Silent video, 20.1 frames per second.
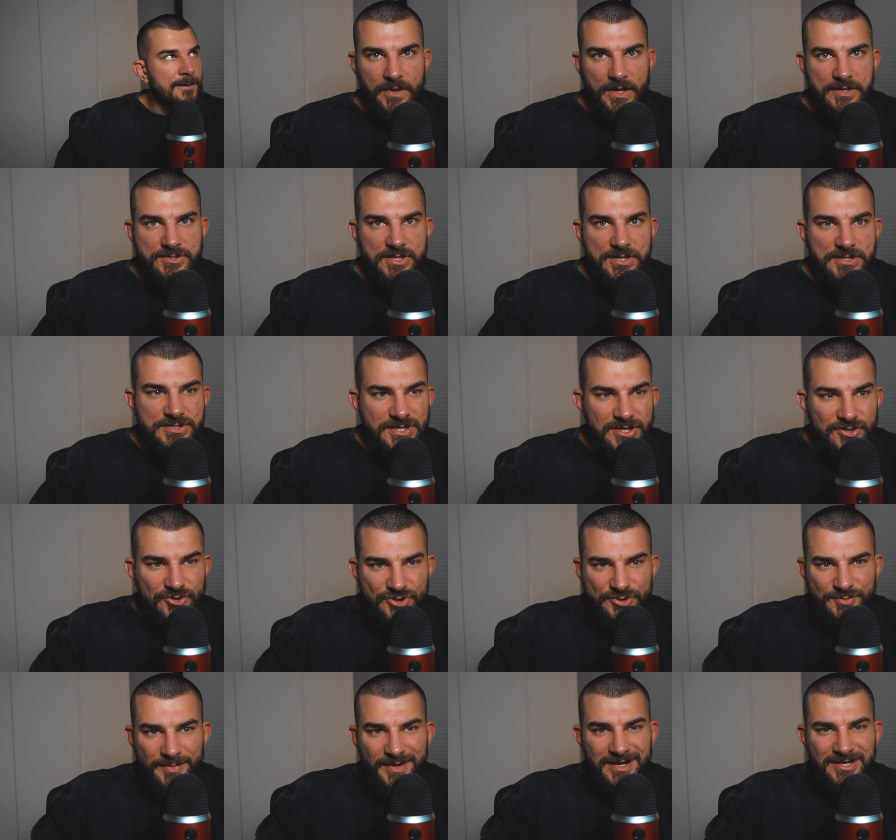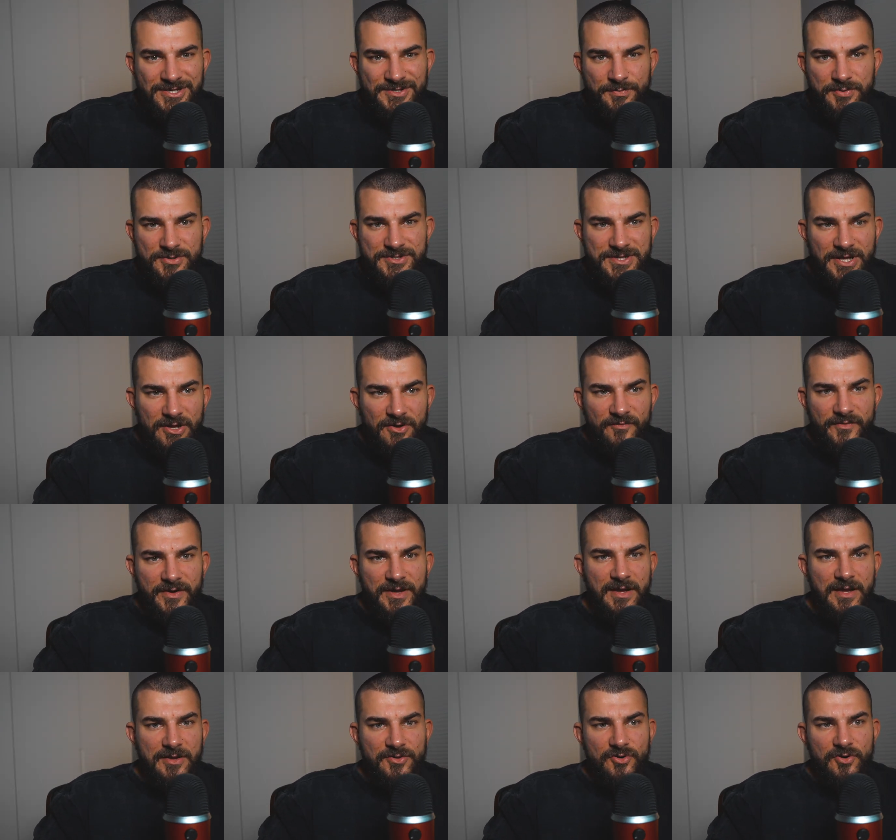Także jeżeli ktoś ma jakieś
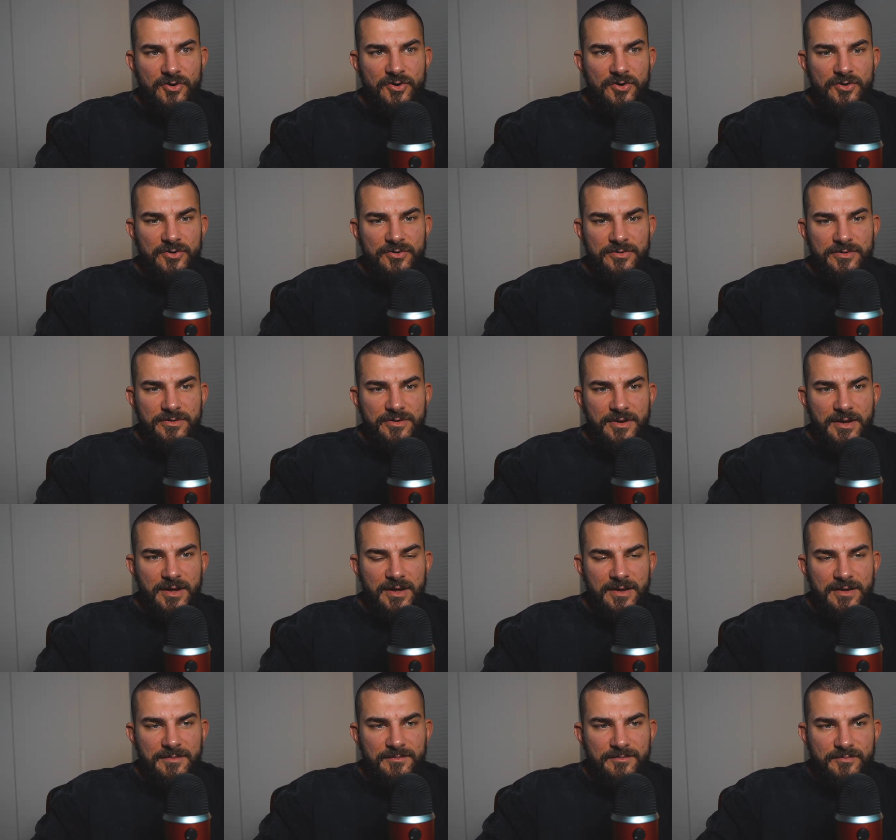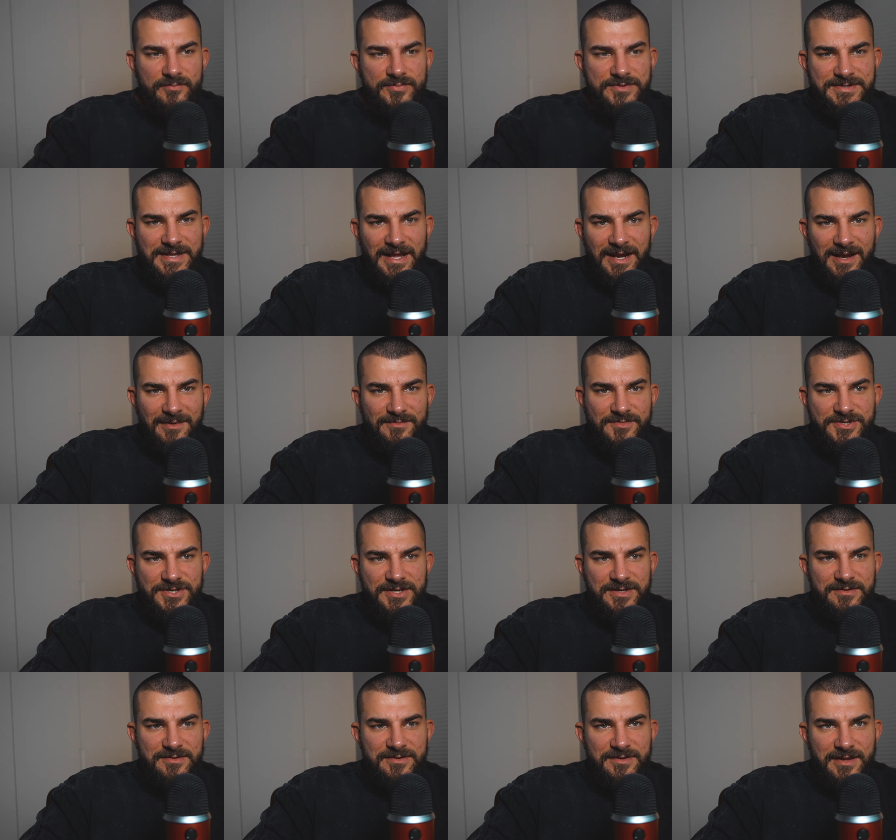postanowienia, to nie starajmy
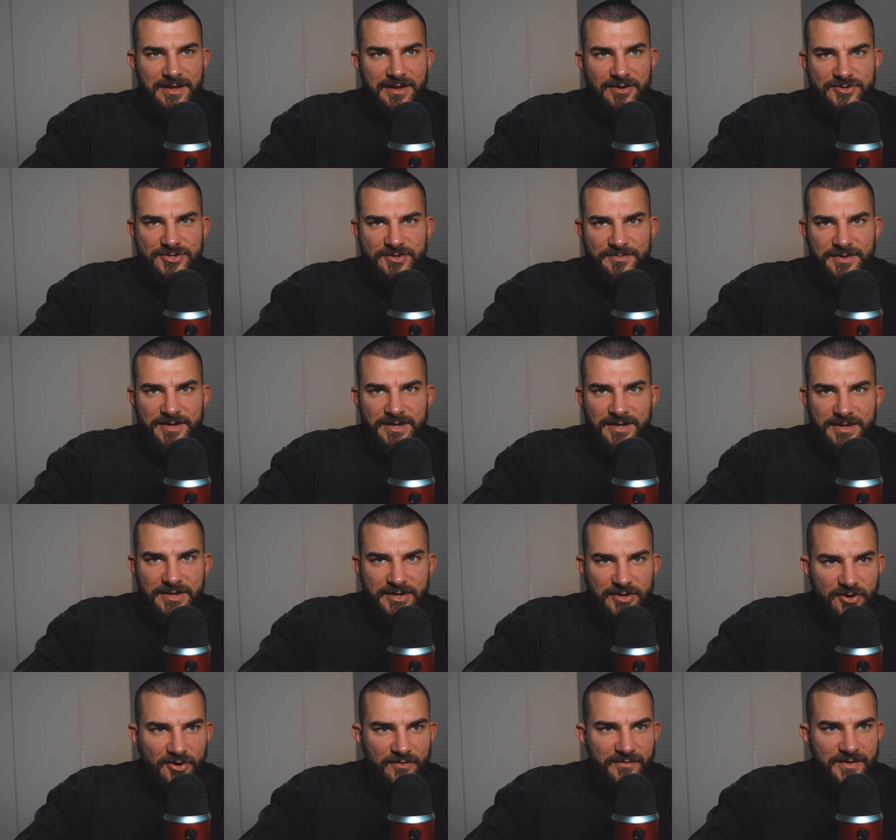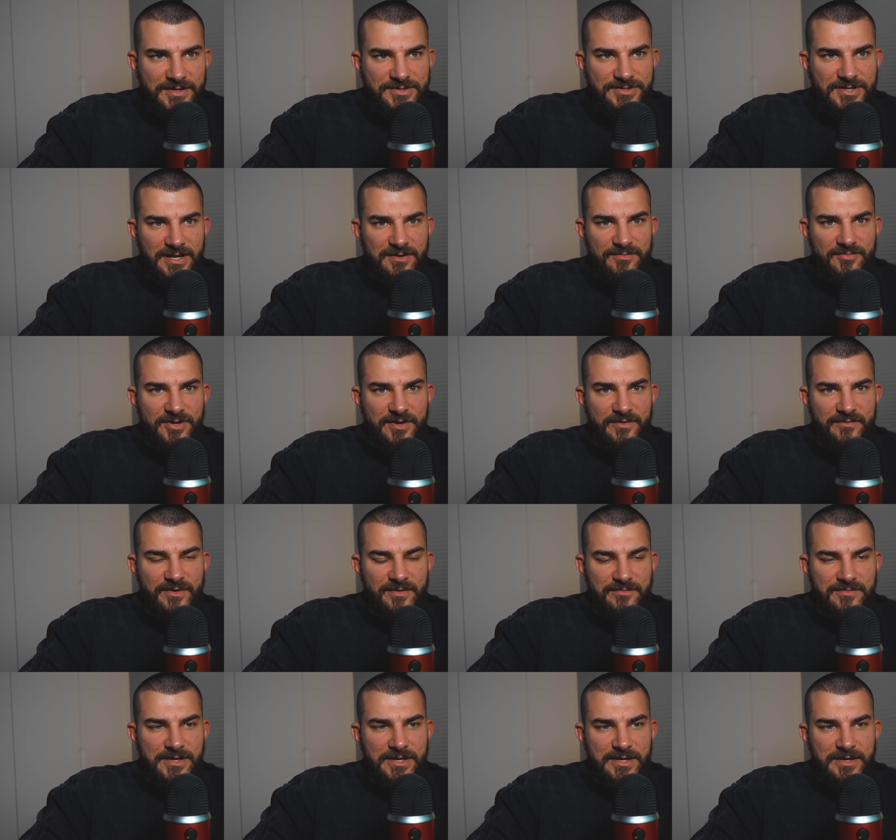się tej osoby krytykować albo nie
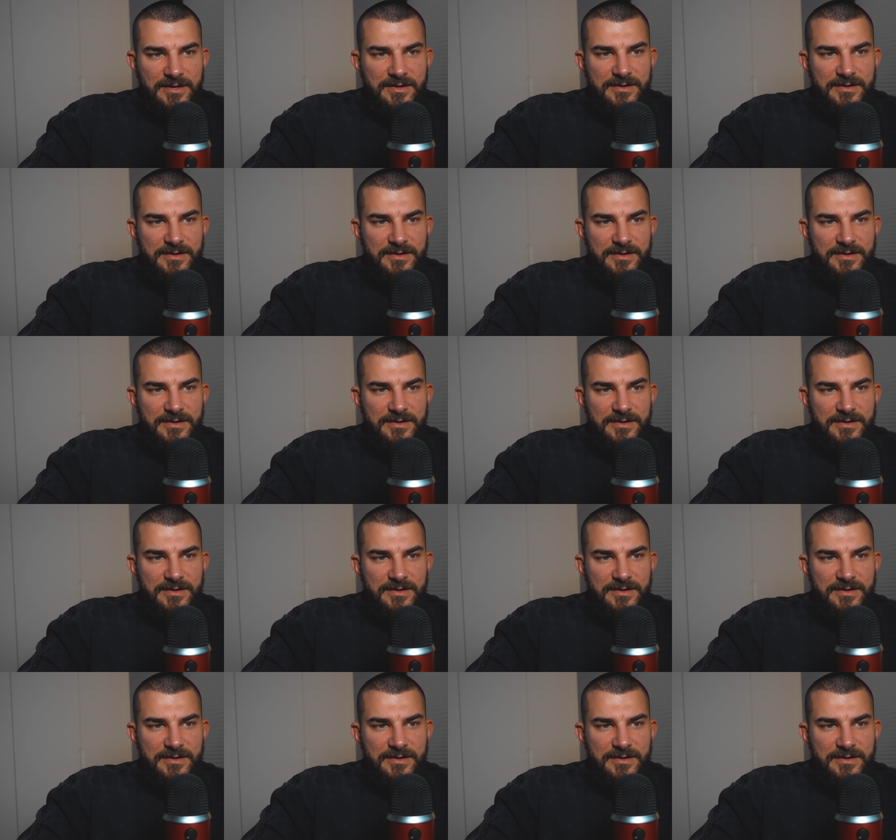wiem,